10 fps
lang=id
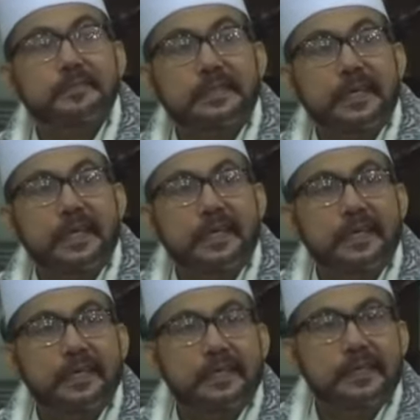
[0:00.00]
Ya.
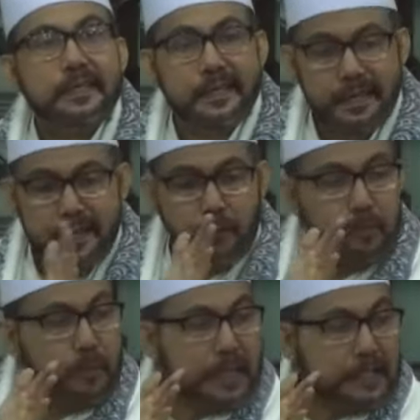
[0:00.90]
Ini
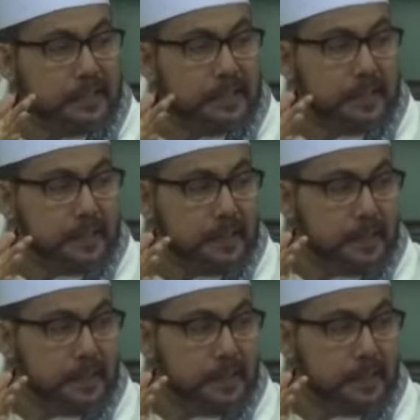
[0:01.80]
grup males nih.